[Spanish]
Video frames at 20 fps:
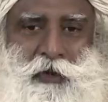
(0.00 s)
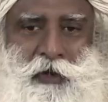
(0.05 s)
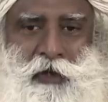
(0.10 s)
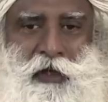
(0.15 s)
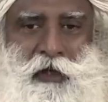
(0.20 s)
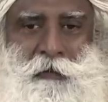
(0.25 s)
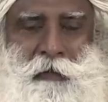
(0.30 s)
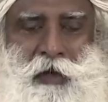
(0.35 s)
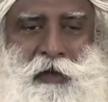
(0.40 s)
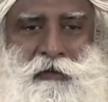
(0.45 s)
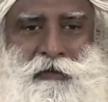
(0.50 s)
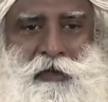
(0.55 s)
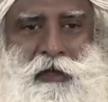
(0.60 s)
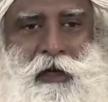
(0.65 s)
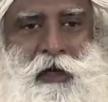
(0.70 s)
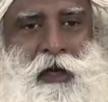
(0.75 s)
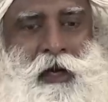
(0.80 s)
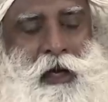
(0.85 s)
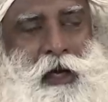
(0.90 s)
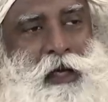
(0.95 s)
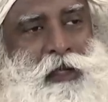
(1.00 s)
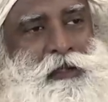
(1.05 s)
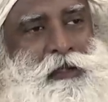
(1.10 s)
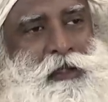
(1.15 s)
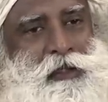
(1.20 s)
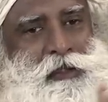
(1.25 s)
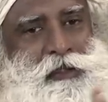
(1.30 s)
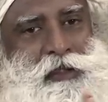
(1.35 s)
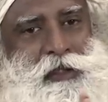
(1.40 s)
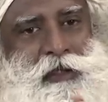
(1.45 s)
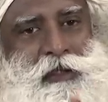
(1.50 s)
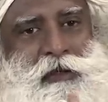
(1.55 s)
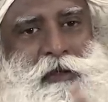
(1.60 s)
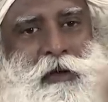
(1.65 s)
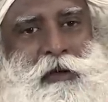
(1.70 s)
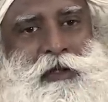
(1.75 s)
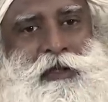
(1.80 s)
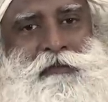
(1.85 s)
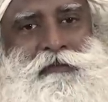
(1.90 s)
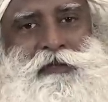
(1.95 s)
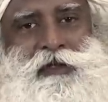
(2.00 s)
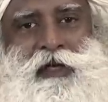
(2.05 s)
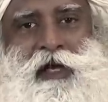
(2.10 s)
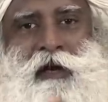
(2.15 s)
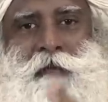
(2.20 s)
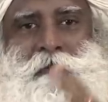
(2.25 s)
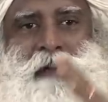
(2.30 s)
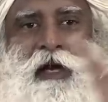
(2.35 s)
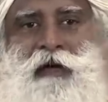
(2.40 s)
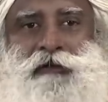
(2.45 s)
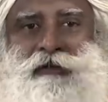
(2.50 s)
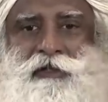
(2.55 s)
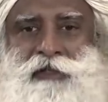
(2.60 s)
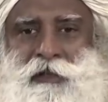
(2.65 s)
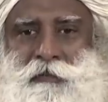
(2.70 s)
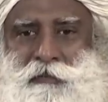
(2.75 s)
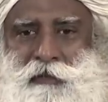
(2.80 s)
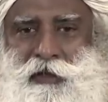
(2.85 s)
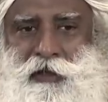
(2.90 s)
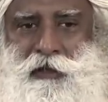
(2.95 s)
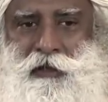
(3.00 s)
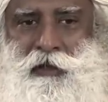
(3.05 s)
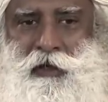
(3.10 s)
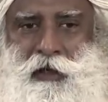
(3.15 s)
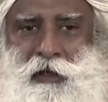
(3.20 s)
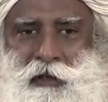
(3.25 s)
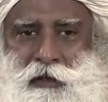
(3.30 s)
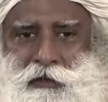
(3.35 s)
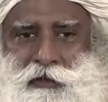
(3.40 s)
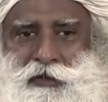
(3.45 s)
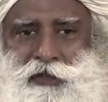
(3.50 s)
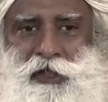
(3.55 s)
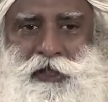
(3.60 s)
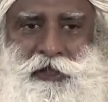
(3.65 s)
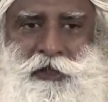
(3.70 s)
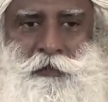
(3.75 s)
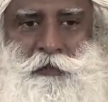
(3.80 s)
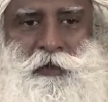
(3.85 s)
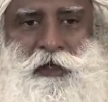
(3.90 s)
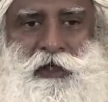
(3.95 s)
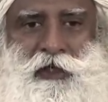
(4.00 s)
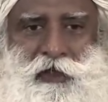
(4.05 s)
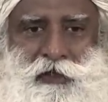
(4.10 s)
Hablo de atención, ni siquiera de algo, solo